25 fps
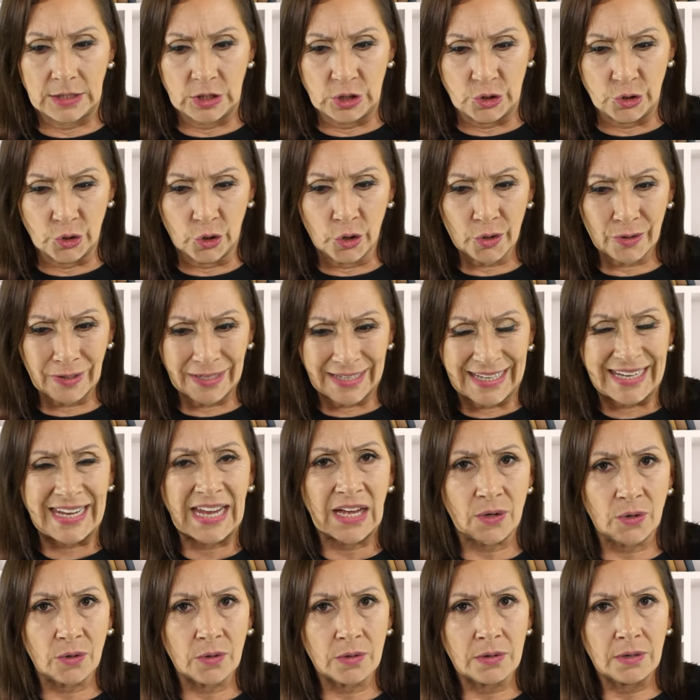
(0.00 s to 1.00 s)
yo
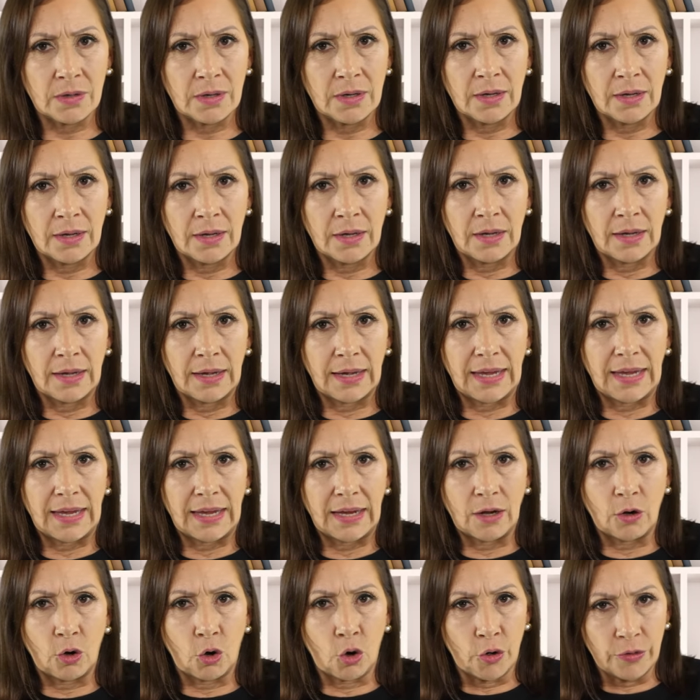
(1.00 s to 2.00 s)
quiero
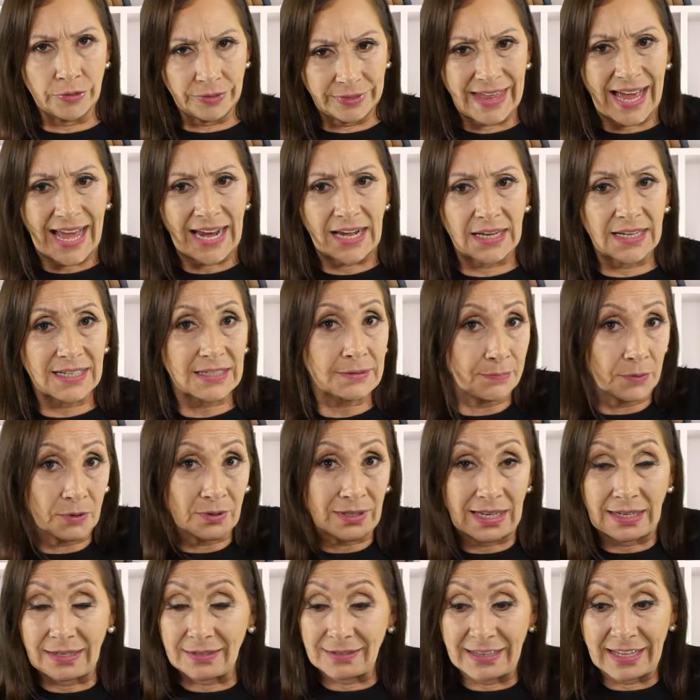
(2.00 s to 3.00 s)
eh, contarles,
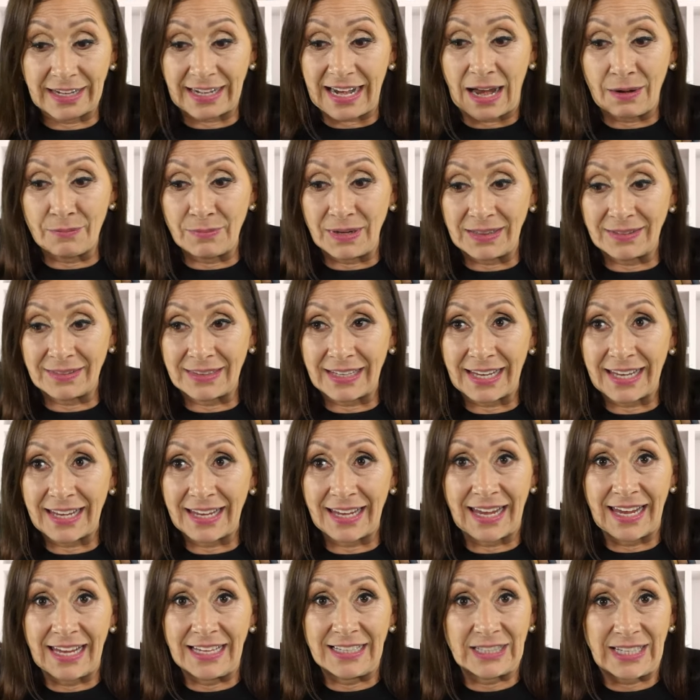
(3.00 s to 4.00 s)
porque
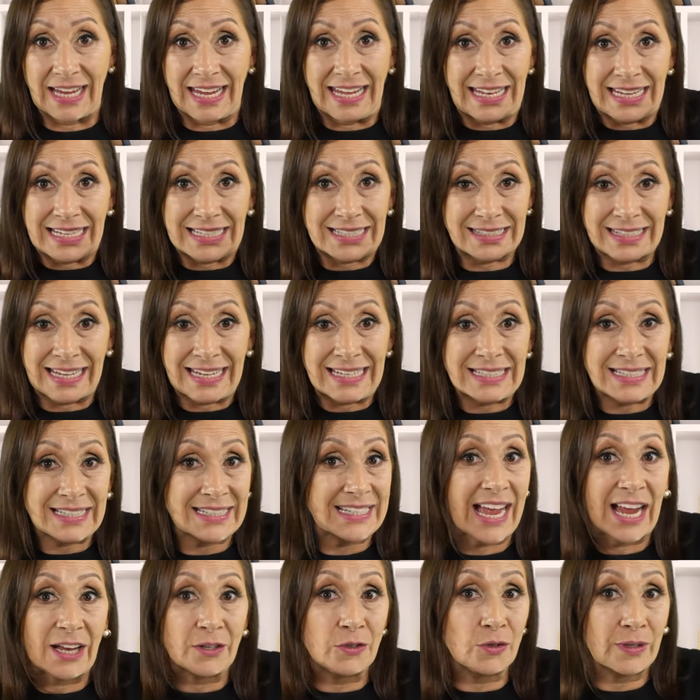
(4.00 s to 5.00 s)
realmente en, este
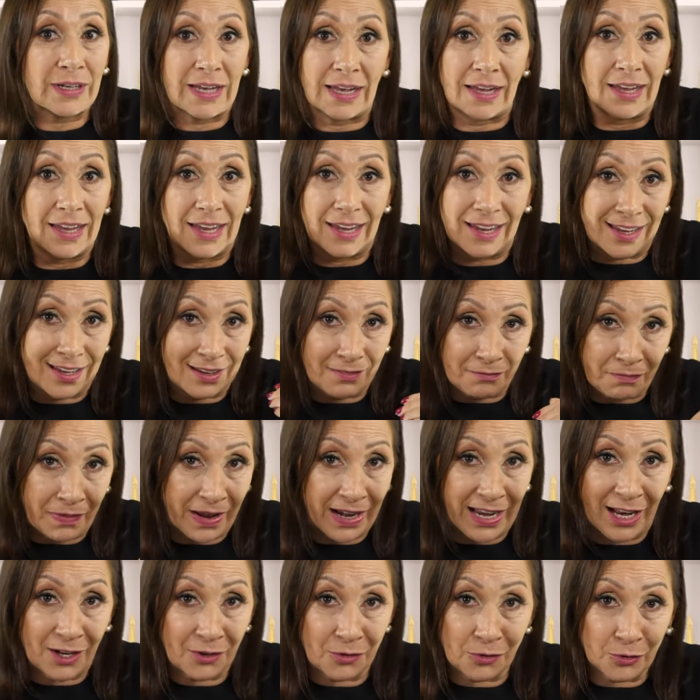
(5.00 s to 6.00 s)
ensayo, que
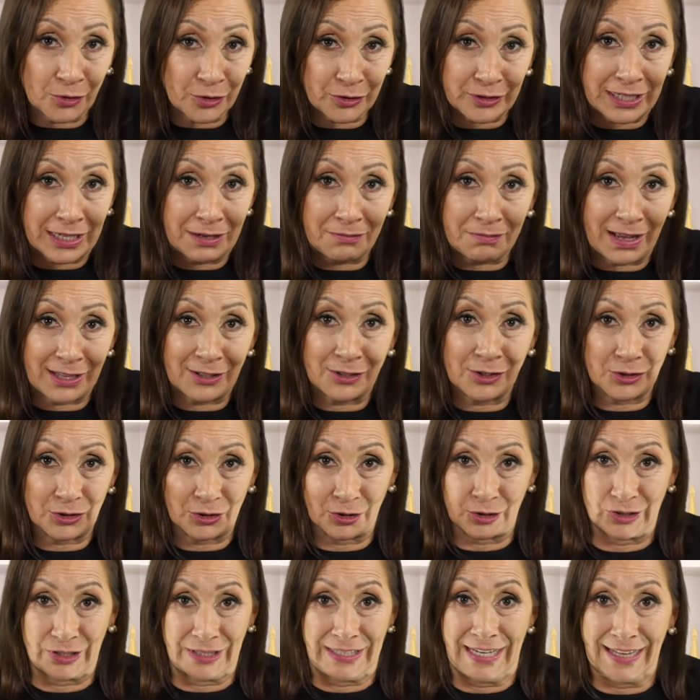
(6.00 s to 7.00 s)
para algunos tiene más de
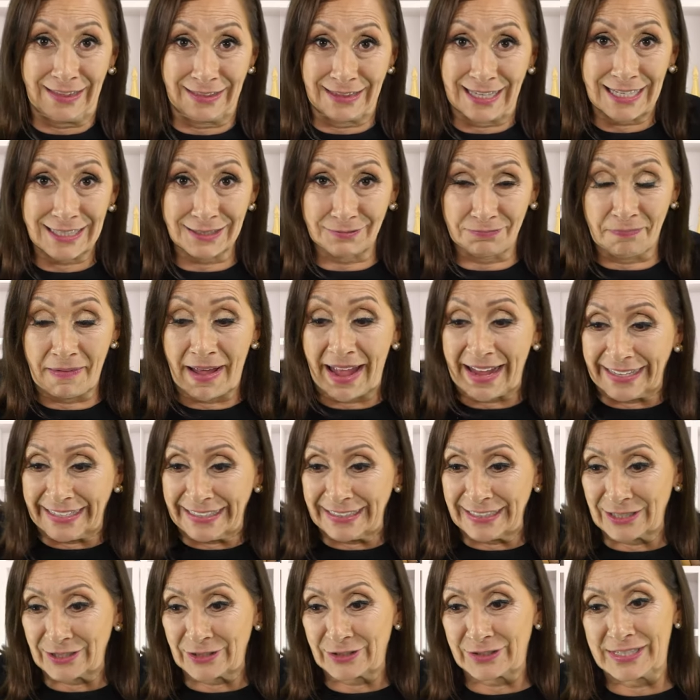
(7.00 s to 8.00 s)
800
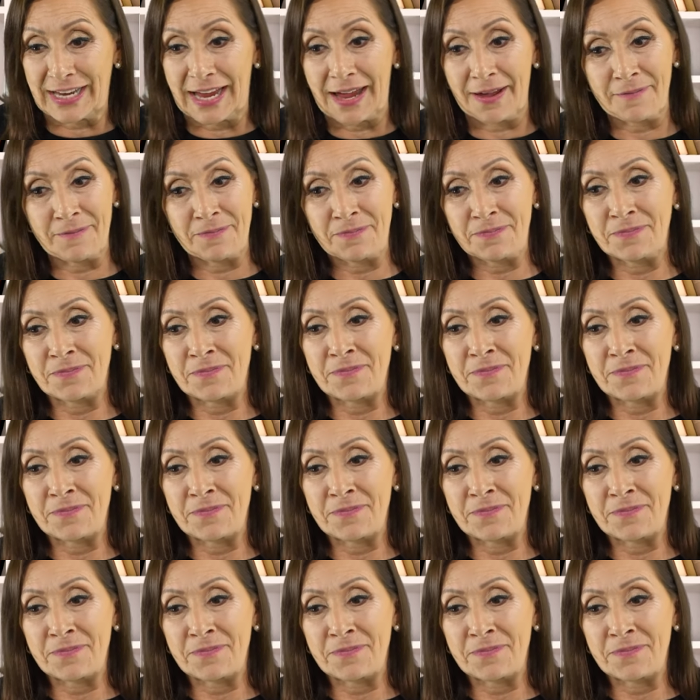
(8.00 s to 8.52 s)
páginas, o sea,